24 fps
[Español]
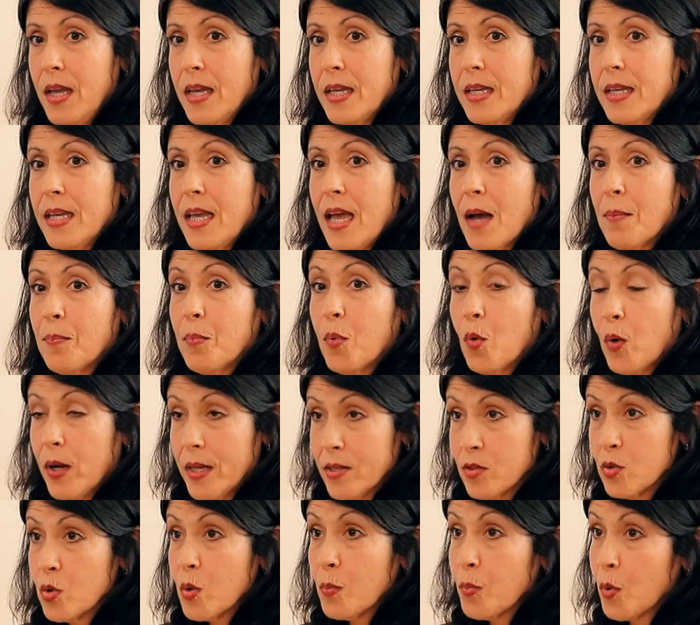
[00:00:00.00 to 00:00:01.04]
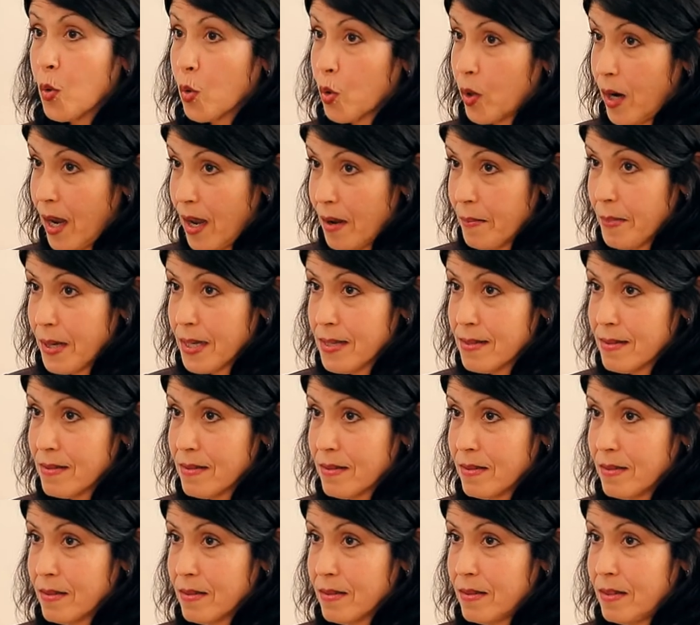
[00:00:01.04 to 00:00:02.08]
que ha puesto programas
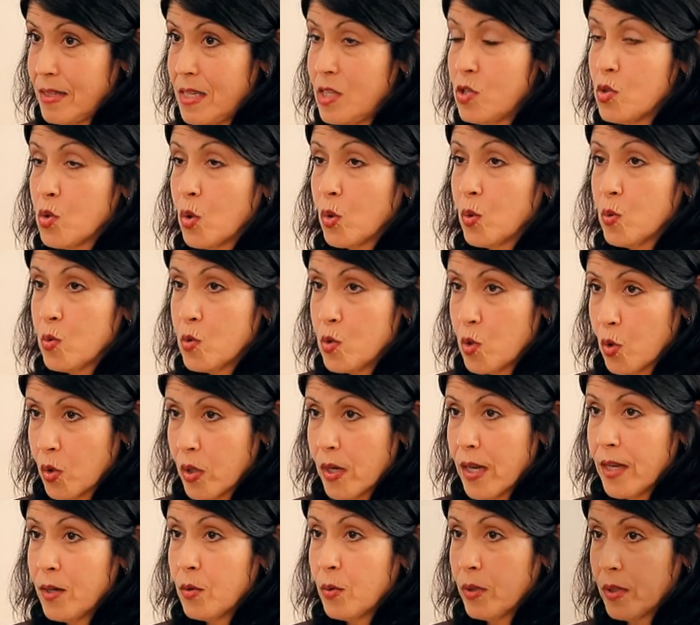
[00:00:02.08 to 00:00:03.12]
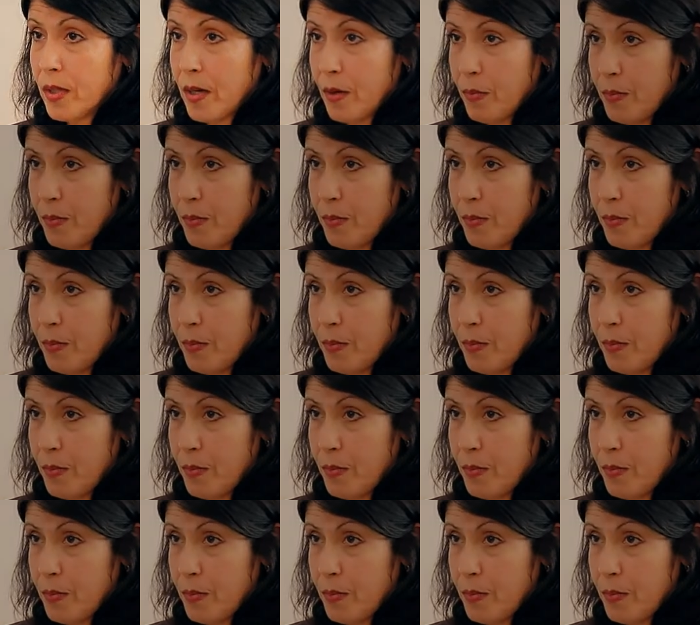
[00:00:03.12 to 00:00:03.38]
y soluciones en nuestras